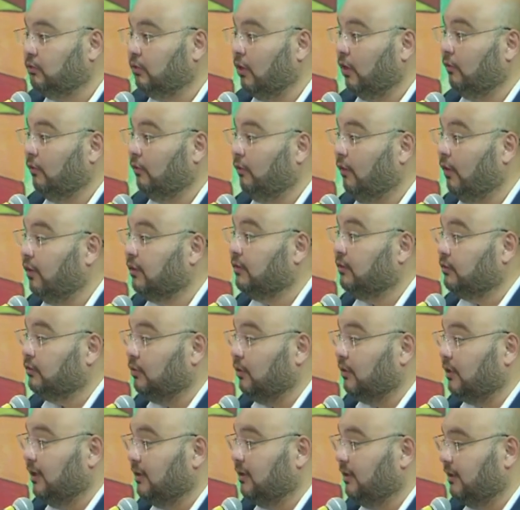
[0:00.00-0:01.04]
jo volta
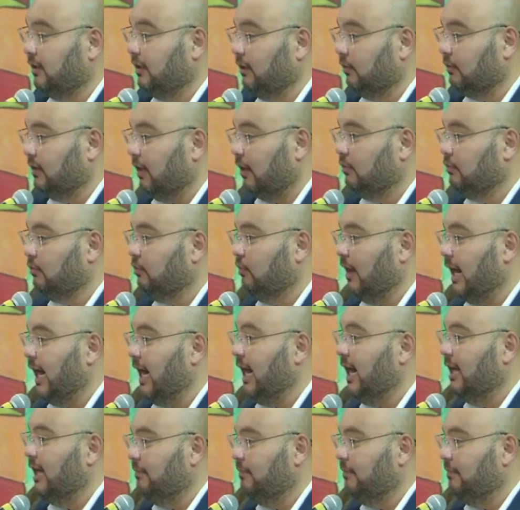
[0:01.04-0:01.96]
jogando o tal do ar,